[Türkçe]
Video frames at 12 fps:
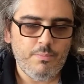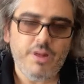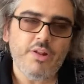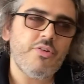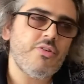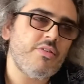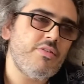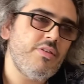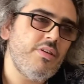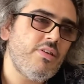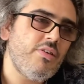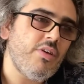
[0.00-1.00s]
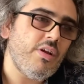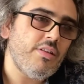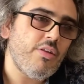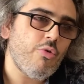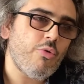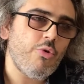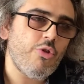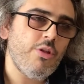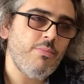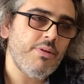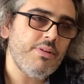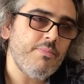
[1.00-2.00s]
Ben açıkçası iki hikayeden çok
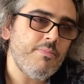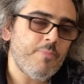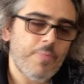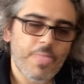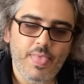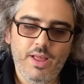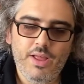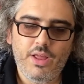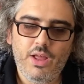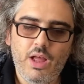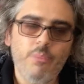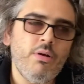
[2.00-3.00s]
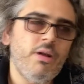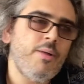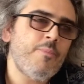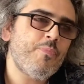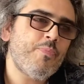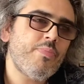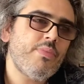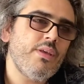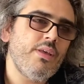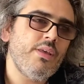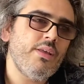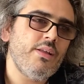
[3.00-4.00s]
hoşlanmadım. Ama
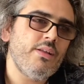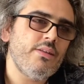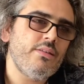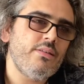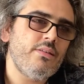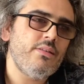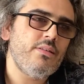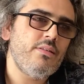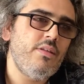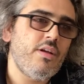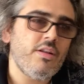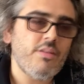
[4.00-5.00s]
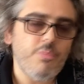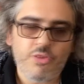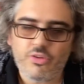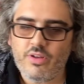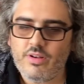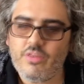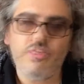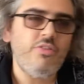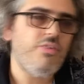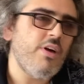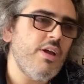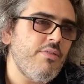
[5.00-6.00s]
e, dikkatimi çeken iki
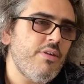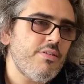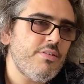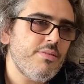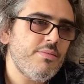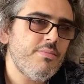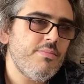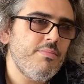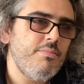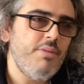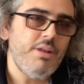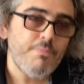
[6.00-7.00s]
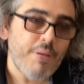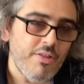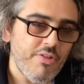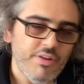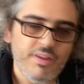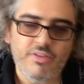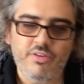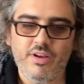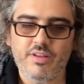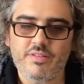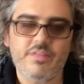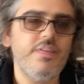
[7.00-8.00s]
hikaye var. Biri pencere
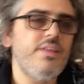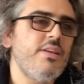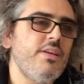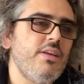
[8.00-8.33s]
hikayesi.